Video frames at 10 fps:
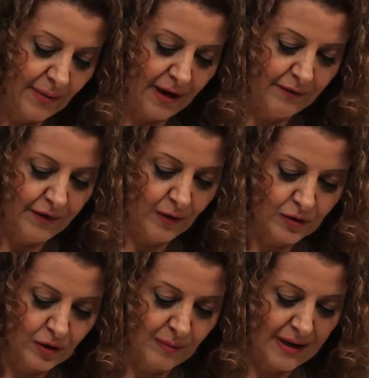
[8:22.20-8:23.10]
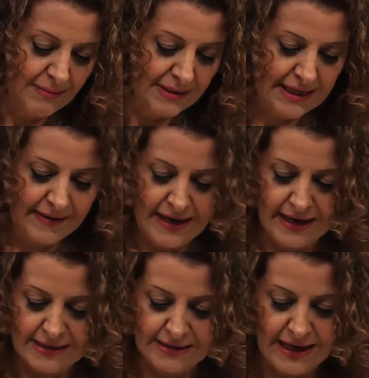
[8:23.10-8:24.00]
طبعا في حصلبان بس هذا
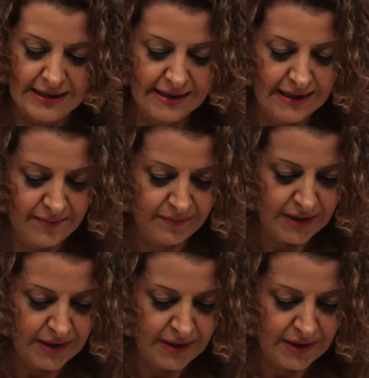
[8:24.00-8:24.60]
هيك زيادة